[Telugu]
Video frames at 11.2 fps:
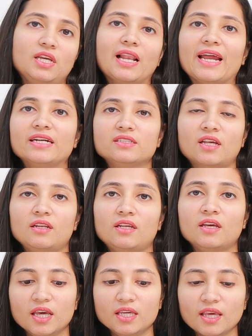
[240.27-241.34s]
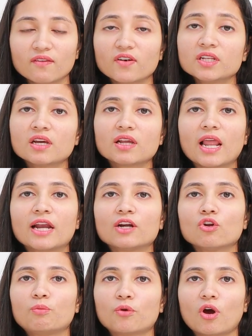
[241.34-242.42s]
ఈ గ్లాండ్స్ అన్ని ఏమన్నా
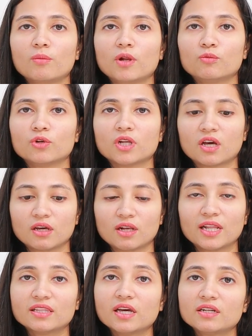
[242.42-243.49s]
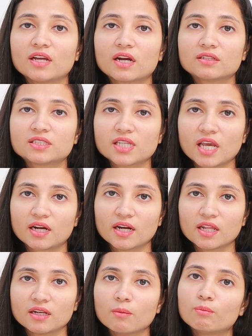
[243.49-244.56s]
గ్లాండ్లో ప్రాబ్లం ఉన్నా లేదా డక్ట్స్
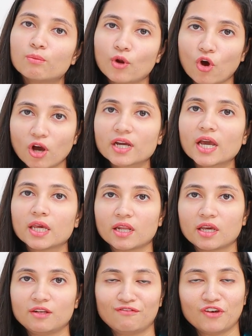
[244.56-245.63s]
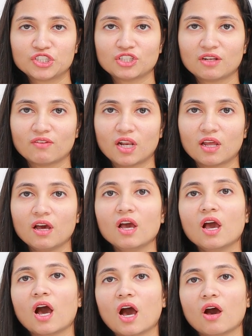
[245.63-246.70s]
ఎక్కడన్నా బ్లాక్ అయిన ఇన్ఫెక్షన్ వల్ల
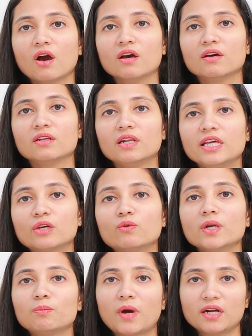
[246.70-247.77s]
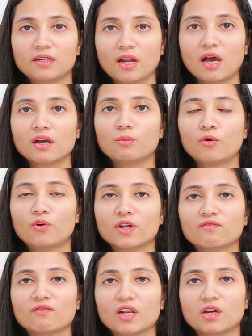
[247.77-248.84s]
ఆ లిక్విడ్ పార్ట్
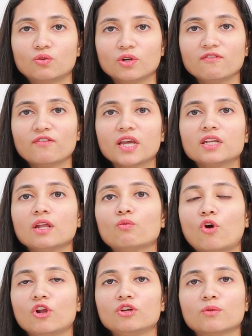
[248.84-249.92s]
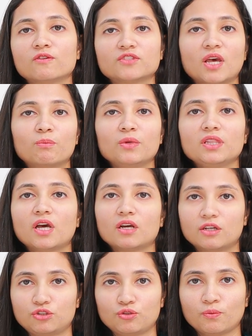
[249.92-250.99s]
రాకపోవడం వల్ల కూడా ఫైనల్ వాల్యూమ్ ఆఫ్ శాంపుల్
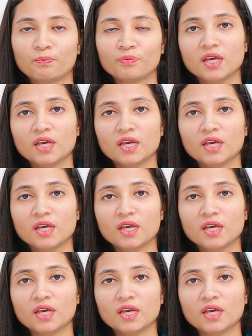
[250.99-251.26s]
తగ్గచ్చు